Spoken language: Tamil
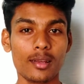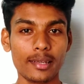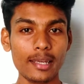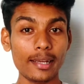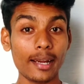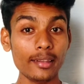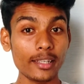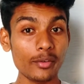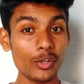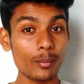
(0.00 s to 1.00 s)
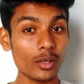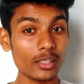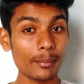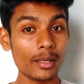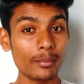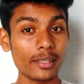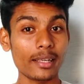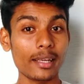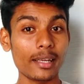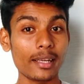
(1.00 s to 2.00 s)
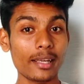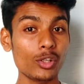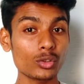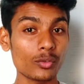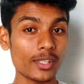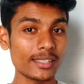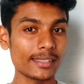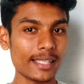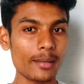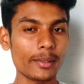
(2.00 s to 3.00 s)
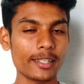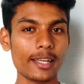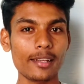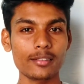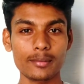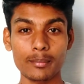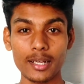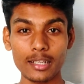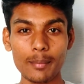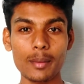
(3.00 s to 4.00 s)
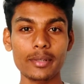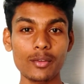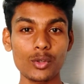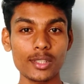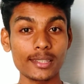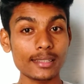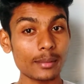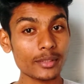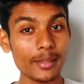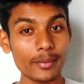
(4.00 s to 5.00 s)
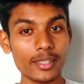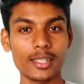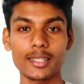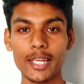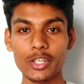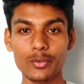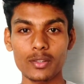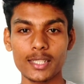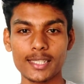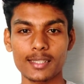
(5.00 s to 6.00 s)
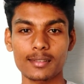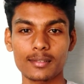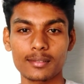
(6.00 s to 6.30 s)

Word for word: கீழே அடுத்து என்ன வீடியோ போறதுன்னு கமெண்ட் பண்ணுங்க இந்த வீடியோஸ் உங்க ஃப்ரெண்ட்ஸுக்கு ஷேர் பண்ணுங்கள் மறக்காமல் நம்ம டேக் ஃபோர் சப்ஸ்கிரைப் பண்ணுங்க தேங்க்யூ ஃபார் வாட்சிங்